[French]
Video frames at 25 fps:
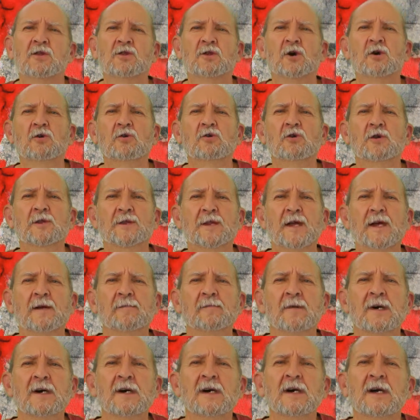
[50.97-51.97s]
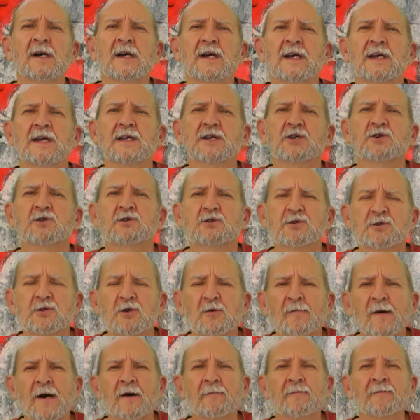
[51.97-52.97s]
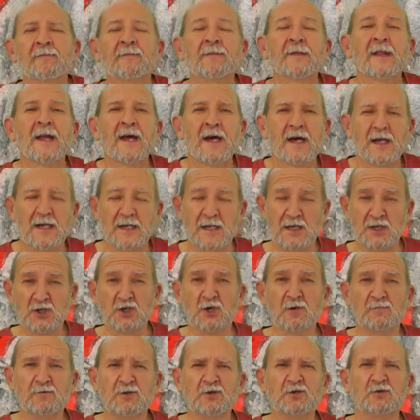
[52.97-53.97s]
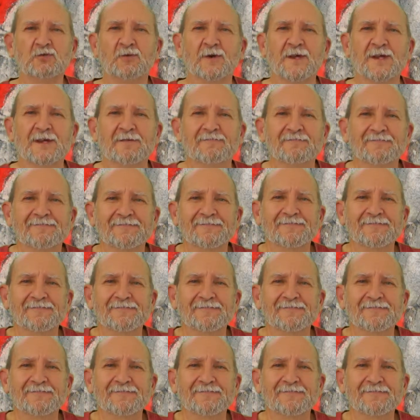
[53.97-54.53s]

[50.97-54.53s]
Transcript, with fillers: dont le thème est justement la chauve-souris.